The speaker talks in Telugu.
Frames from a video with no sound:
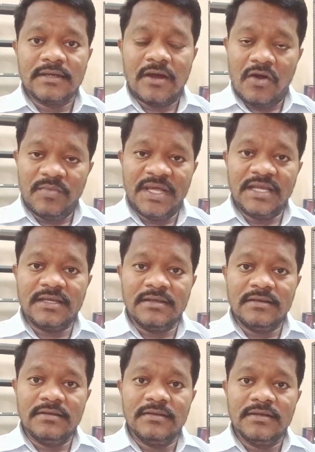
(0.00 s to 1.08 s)
కామ్డెక్
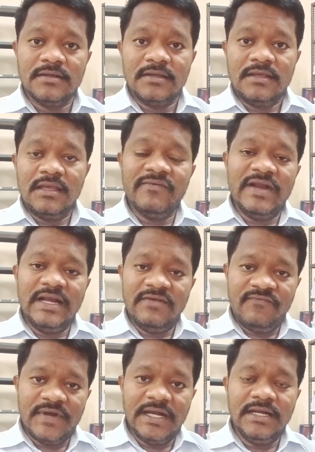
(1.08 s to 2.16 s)
ఈవెన్
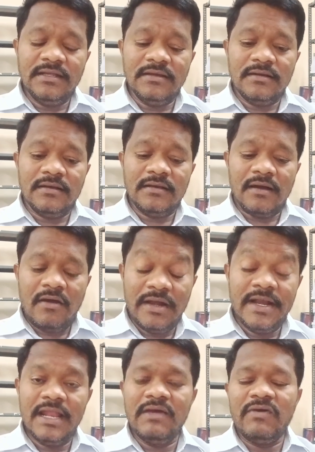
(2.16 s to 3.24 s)
డిఫరెంట్ ఆల్
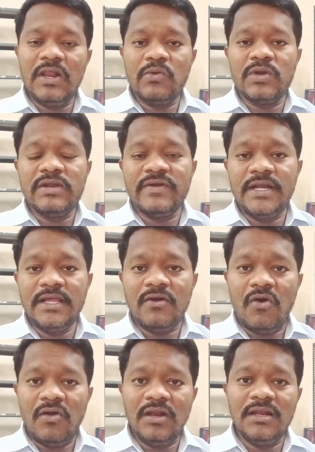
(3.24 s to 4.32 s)
ఇండియా లెవెల్లో ఉన్నటువంటి
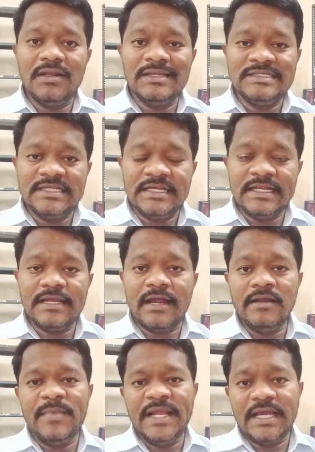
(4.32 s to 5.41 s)
ఆల్ ఇంజనీరింగ్
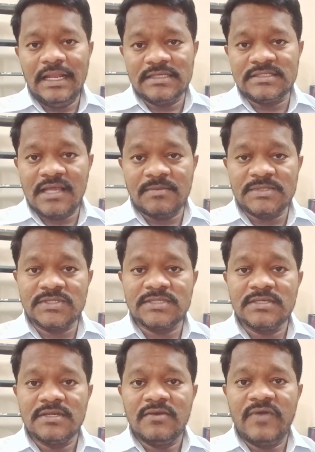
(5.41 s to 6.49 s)
అండ్ మెడికల్ ఎగ్జామ్స్
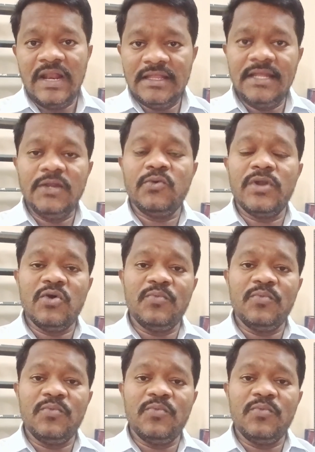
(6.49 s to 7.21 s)
వీళ్ళందరికీ కూడా